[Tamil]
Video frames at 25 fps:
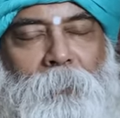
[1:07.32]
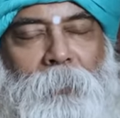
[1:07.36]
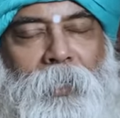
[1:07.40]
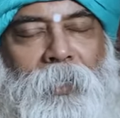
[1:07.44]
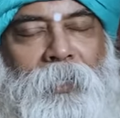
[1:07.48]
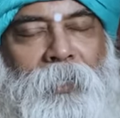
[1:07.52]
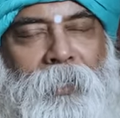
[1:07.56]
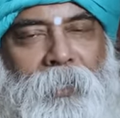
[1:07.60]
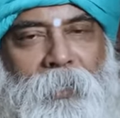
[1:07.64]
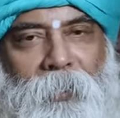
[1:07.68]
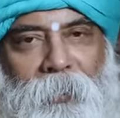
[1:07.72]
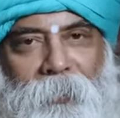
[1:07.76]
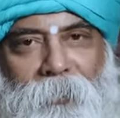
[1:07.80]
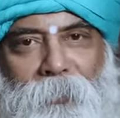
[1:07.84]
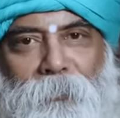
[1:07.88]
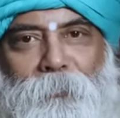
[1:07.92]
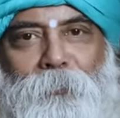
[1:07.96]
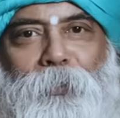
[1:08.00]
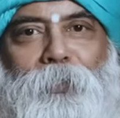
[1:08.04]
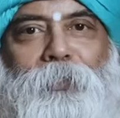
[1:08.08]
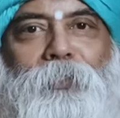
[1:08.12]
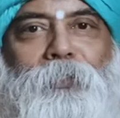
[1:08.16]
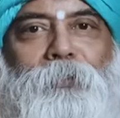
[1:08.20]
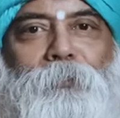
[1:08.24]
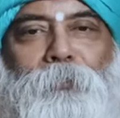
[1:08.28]
மக்களுக்கு
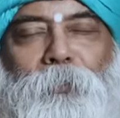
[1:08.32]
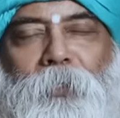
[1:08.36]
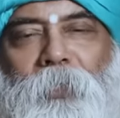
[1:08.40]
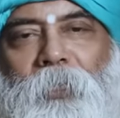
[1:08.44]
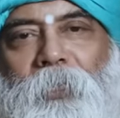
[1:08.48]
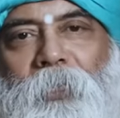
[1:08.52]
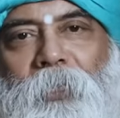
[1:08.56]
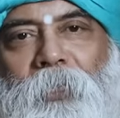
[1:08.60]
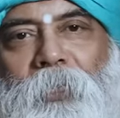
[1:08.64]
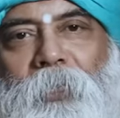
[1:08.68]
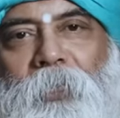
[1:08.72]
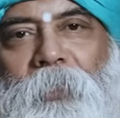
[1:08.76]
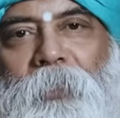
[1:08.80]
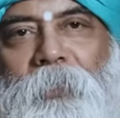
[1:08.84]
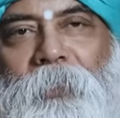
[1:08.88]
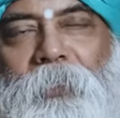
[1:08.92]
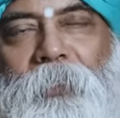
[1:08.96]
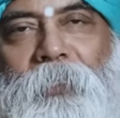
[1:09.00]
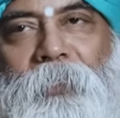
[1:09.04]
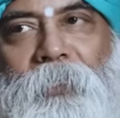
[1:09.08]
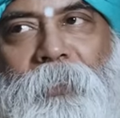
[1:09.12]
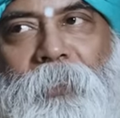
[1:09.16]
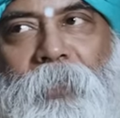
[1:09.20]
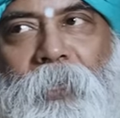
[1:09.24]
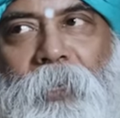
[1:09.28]
மட்டும் இல்லை
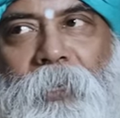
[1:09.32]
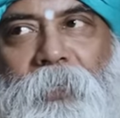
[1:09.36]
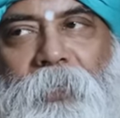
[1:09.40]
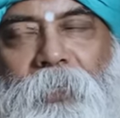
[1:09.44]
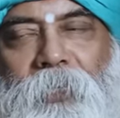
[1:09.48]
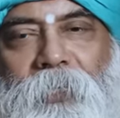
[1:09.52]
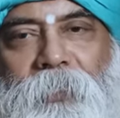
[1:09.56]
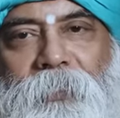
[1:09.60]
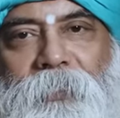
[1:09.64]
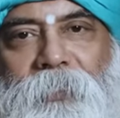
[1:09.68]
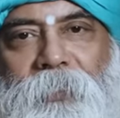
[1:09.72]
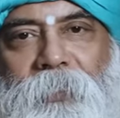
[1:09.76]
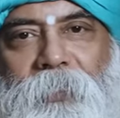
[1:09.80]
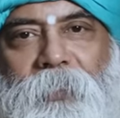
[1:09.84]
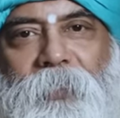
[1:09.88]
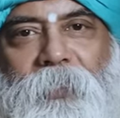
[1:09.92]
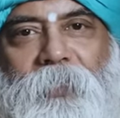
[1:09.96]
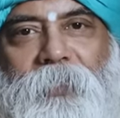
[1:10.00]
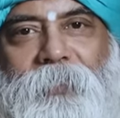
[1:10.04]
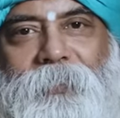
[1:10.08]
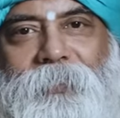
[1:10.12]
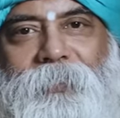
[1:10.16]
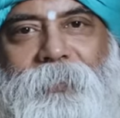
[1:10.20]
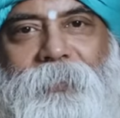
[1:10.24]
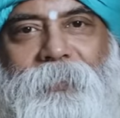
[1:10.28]
இந்த அண்ட
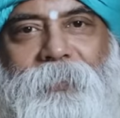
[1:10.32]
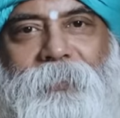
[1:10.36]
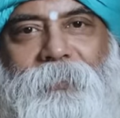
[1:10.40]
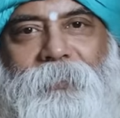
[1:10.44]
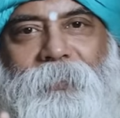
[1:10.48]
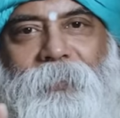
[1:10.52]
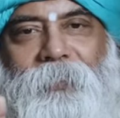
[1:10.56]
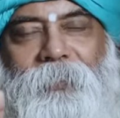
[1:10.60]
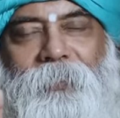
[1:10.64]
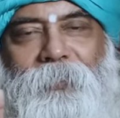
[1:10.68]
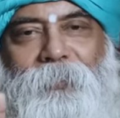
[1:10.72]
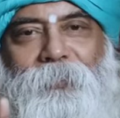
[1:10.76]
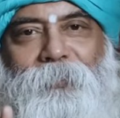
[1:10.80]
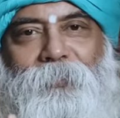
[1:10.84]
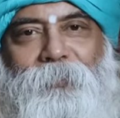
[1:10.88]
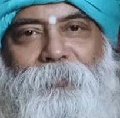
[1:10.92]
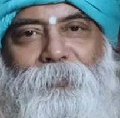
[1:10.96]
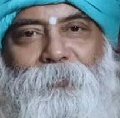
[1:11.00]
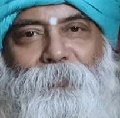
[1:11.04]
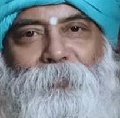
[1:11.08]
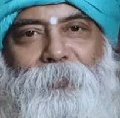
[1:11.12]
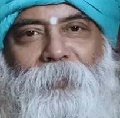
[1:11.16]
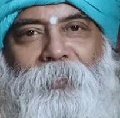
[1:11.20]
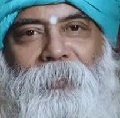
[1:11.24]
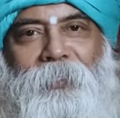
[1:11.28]
சராசரத்தில்
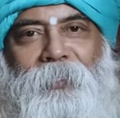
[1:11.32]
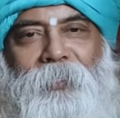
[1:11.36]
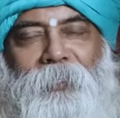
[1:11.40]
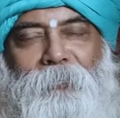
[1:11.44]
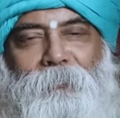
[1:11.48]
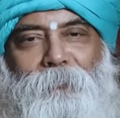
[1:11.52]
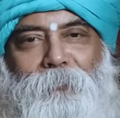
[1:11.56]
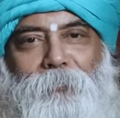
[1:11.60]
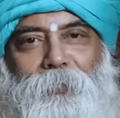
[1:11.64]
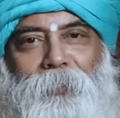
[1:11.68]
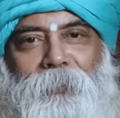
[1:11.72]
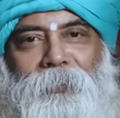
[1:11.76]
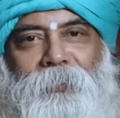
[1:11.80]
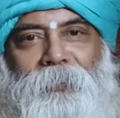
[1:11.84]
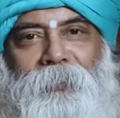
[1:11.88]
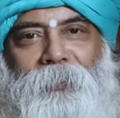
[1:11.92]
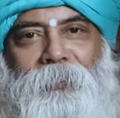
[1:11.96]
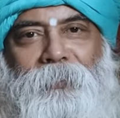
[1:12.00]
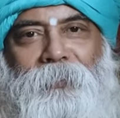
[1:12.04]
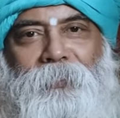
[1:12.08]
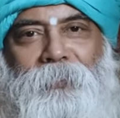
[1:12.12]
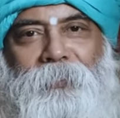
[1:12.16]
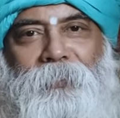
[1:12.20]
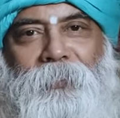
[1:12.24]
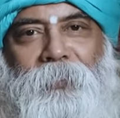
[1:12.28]
இருக்கக்கூடிய
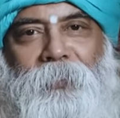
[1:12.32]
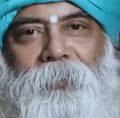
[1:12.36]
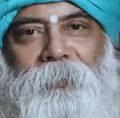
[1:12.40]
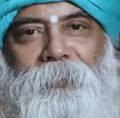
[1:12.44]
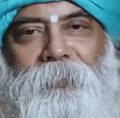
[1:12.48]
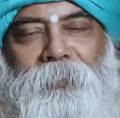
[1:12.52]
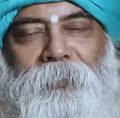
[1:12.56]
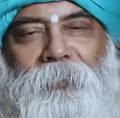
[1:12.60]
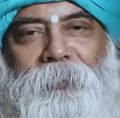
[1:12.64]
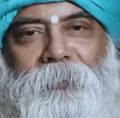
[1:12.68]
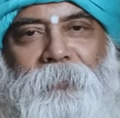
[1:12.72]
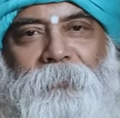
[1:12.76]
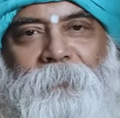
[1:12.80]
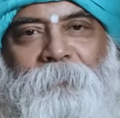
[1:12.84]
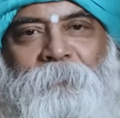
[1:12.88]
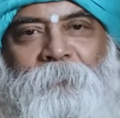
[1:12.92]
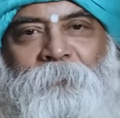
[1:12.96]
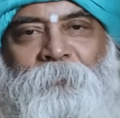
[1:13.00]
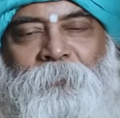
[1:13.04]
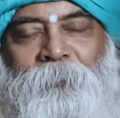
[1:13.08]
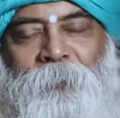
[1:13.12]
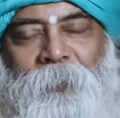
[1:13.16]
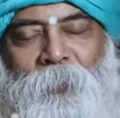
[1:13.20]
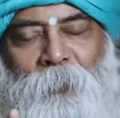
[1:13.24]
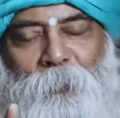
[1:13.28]
எண்பத்தஞ்சு லட்சம்
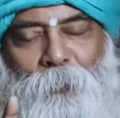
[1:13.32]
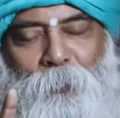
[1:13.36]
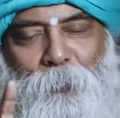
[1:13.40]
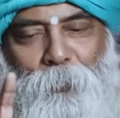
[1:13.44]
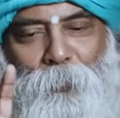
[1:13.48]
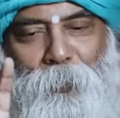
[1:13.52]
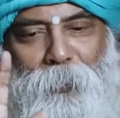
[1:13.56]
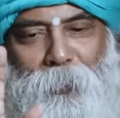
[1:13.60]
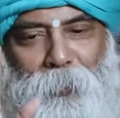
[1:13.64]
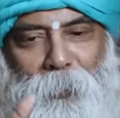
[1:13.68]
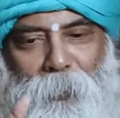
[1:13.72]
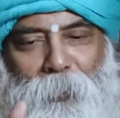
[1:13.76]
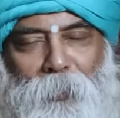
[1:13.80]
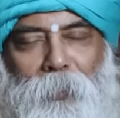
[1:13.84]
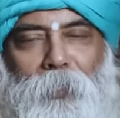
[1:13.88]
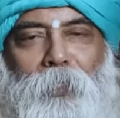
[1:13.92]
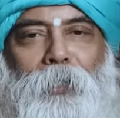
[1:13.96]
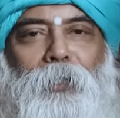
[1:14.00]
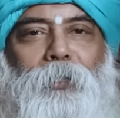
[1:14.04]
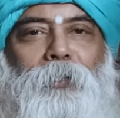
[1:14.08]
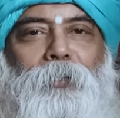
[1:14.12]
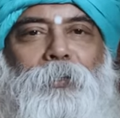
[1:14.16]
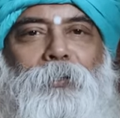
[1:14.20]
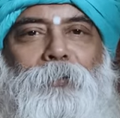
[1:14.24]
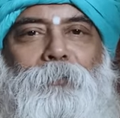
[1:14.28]

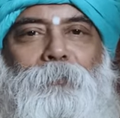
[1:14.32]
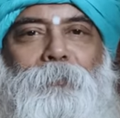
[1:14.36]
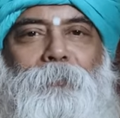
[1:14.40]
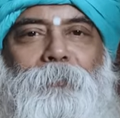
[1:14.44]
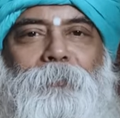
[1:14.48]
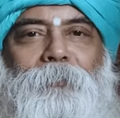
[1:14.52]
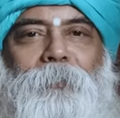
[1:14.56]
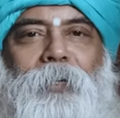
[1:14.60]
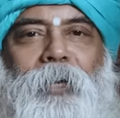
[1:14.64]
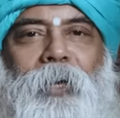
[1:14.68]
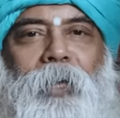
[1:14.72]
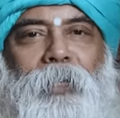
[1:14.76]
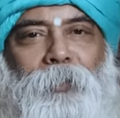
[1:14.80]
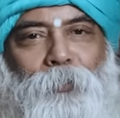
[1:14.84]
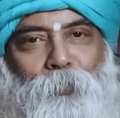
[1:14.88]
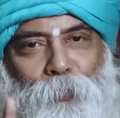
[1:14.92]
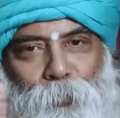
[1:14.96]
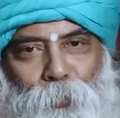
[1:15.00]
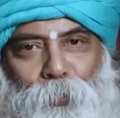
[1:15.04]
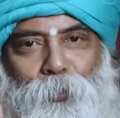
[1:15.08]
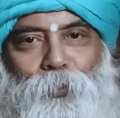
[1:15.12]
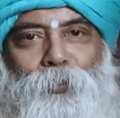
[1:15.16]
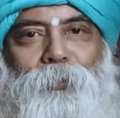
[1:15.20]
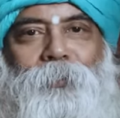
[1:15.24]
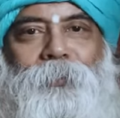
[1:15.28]
உயிரினங்களுக்கும் அது
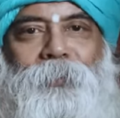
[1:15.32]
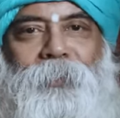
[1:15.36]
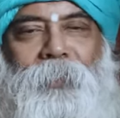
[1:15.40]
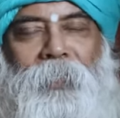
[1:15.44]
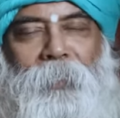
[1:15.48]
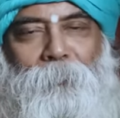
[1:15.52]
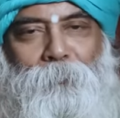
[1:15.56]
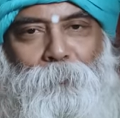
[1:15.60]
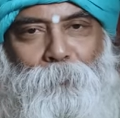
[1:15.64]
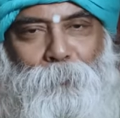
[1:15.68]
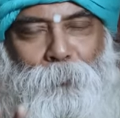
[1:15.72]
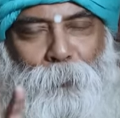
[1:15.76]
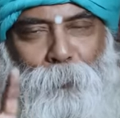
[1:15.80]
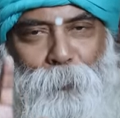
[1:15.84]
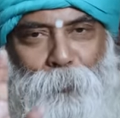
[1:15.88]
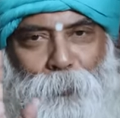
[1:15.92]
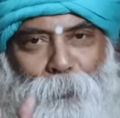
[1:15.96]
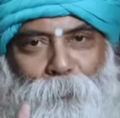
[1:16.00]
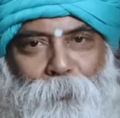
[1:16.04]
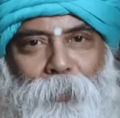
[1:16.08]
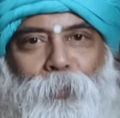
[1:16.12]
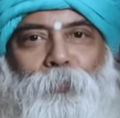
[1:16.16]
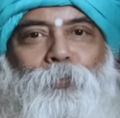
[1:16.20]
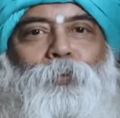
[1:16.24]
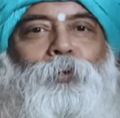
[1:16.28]
உண்டு
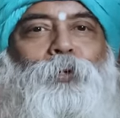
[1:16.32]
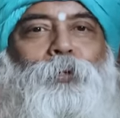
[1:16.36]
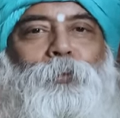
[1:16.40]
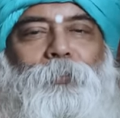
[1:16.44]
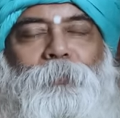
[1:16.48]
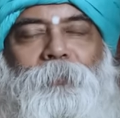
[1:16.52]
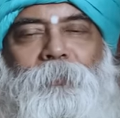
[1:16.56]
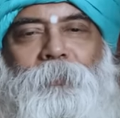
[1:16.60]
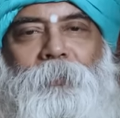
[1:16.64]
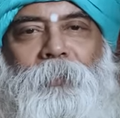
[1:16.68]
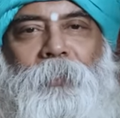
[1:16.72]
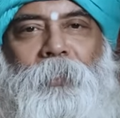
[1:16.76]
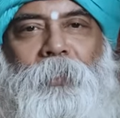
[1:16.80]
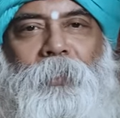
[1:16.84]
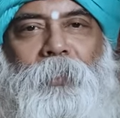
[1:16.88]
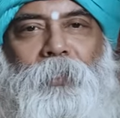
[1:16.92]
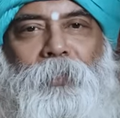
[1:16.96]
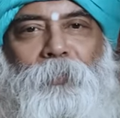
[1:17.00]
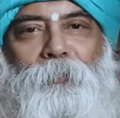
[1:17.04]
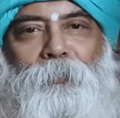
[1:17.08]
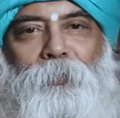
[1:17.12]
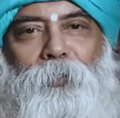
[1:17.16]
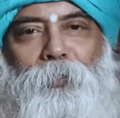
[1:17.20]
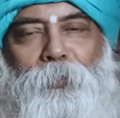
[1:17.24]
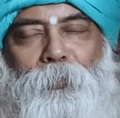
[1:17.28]
எப்பொழுதுமே உண்டு
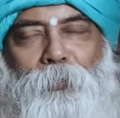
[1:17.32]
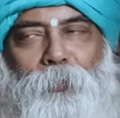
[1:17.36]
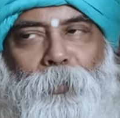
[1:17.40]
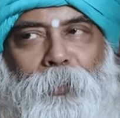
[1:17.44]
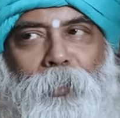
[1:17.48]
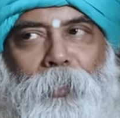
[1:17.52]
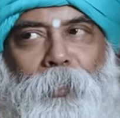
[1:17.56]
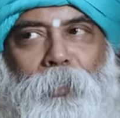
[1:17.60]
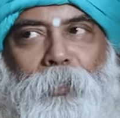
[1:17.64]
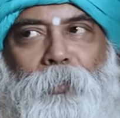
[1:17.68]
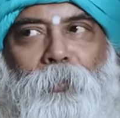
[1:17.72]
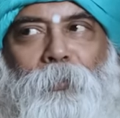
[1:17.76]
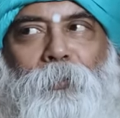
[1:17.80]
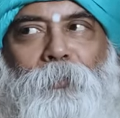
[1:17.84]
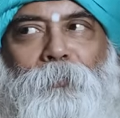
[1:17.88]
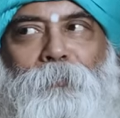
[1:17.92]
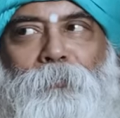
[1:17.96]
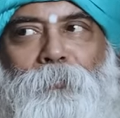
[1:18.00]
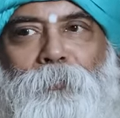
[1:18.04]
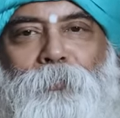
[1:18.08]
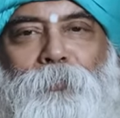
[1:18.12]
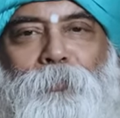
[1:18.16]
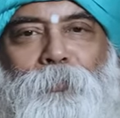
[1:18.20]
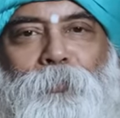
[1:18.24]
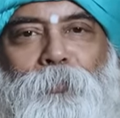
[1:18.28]
கடவுளினுடைய
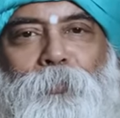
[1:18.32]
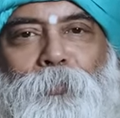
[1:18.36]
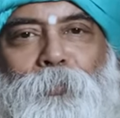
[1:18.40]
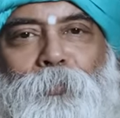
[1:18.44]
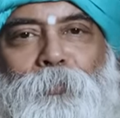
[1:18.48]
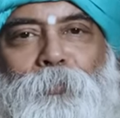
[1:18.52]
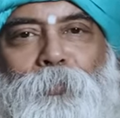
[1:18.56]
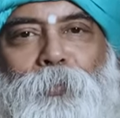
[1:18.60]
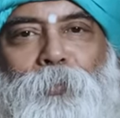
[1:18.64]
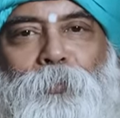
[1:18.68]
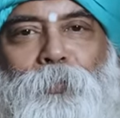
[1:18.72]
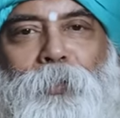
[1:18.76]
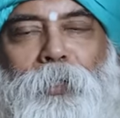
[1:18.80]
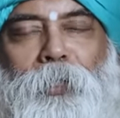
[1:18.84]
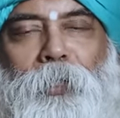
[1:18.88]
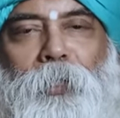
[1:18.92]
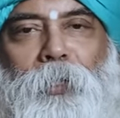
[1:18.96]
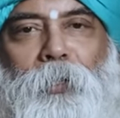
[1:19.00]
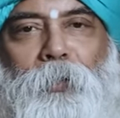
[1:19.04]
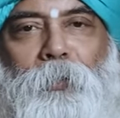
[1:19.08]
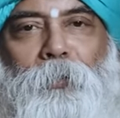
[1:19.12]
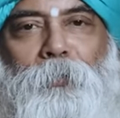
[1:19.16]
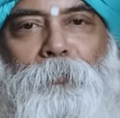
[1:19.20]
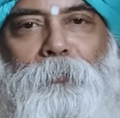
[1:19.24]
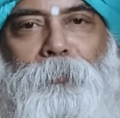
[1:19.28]
அருளும் குருவனுடைய
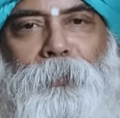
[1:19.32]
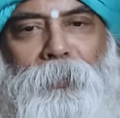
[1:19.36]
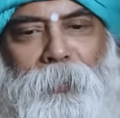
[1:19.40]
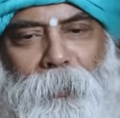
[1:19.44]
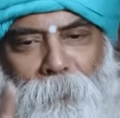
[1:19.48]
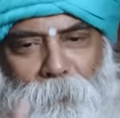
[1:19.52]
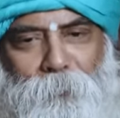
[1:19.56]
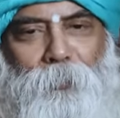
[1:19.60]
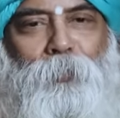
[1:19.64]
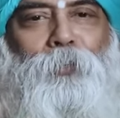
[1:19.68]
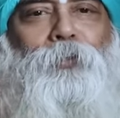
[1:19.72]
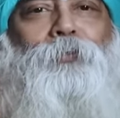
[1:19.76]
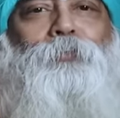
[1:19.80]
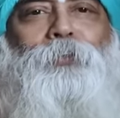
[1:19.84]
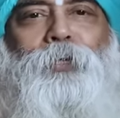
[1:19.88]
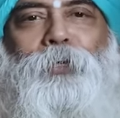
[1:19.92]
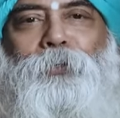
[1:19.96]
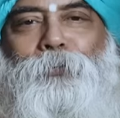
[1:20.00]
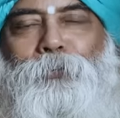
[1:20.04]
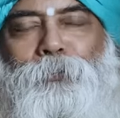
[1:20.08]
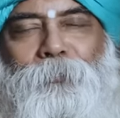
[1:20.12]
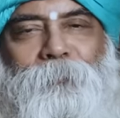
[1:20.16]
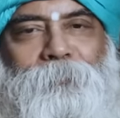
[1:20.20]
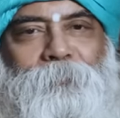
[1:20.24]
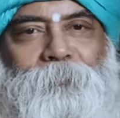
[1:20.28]
அருளும் எப்பொழுதுமே
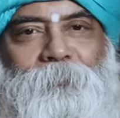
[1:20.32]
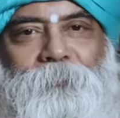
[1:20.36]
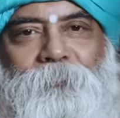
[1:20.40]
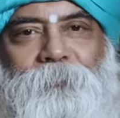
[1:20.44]
இருக்கும்